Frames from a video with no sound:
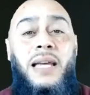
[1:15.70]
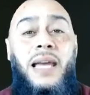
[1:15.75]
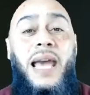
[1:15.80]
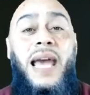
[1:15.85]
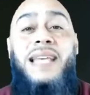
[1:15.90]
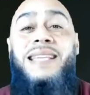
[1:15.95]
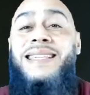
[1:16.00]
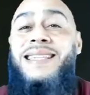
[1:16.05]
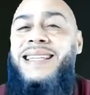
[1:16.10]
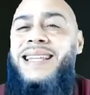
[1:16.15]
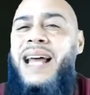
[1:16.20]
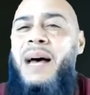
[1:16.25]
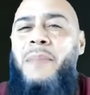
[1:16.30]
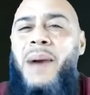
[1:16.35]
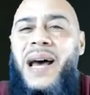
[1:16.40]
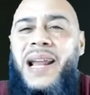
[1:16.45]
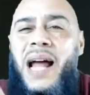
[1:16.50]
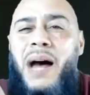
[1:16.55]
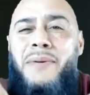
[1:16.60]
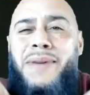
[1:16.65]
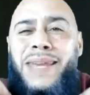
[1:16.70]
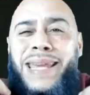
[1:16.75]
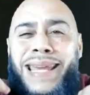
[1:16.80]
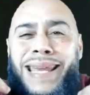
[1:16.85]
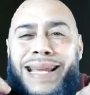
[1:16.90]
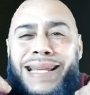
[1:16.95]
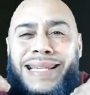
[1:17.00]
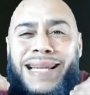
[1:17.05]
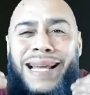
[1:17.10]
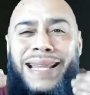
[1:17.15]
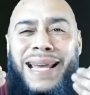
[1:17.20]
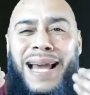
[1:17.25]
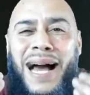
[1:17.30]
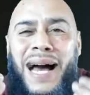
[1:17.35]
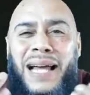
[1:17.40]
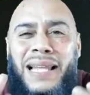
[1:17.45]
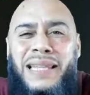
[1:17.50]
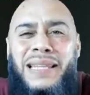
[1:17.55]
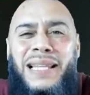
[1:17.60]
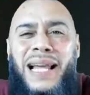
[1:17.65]
Es la maravilla de
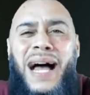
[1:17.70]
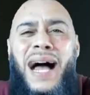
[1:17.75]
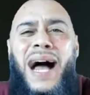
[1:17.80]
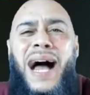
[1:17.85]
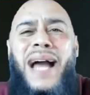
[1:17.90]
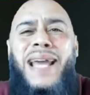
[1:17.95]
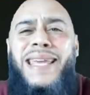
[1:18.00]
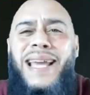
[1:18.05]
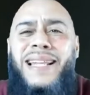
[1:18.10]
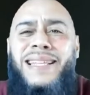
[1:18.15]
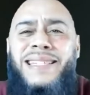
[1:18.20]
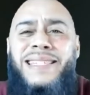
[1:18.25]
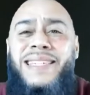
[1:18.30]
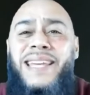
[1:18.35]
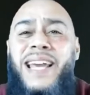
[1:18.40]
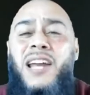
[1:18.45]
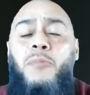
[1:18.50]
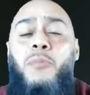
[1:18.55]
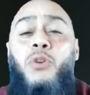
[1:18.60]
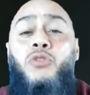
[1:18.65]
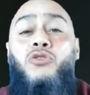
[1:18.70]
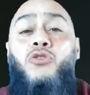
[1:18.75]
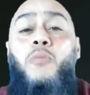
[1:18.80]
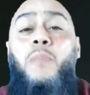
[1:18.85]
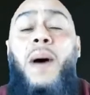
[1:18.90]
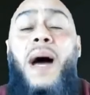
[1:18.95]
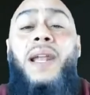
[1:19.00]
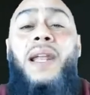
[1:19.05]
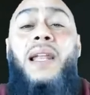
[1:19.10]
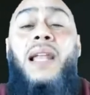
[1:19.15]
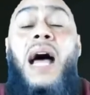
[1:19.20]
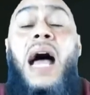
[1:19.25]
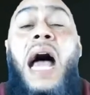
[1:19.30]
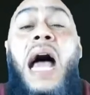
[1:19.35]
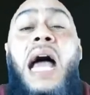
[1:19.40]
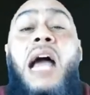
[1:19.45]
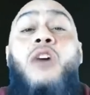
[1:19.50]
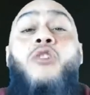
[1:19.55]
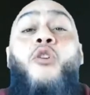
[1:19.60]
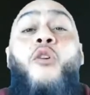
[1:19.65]
Allah y el siervo
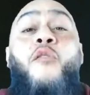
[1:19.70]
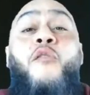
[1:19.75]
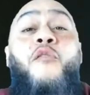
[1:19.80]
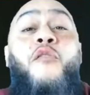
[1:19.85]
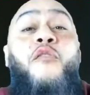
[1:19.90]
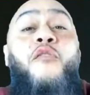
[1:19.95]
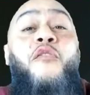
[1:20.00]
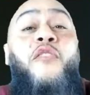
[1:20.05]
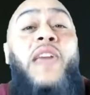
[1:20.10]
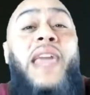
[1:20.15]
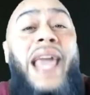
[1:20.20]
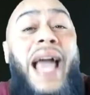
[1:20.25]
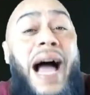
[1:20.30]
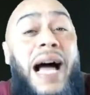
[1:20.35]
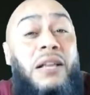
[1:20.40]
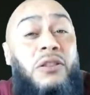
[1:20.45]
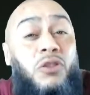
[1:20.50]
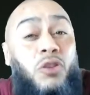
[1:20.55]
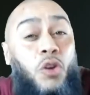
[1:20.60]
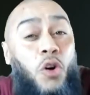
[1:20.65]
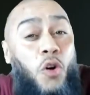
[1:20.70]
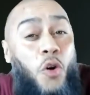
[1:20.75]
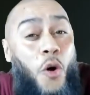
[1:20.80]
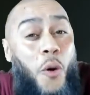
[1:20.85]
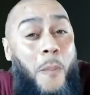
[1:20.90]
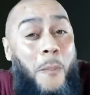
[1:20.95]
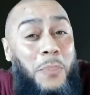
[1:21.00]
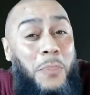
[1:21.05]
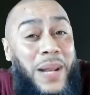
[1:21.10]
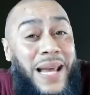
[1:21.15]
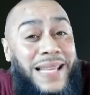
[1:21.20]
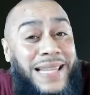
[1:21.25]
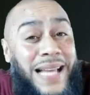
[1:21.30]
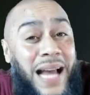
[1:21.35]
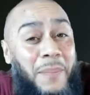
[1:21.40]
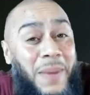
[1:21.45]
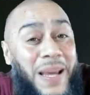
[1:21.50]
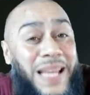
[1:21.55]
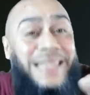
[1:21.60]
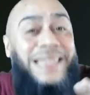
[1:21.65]
subhanallah confiando
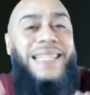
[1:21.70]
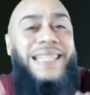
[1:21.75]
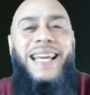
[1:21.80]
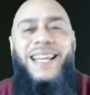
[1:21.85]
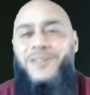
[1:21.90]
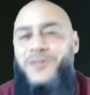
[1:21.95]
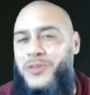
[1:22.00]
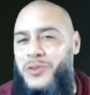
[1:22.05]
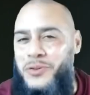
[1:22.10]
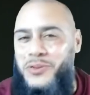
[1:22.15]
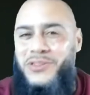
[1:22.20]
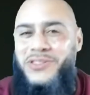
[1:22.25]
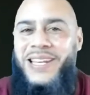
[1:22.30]
completamente en su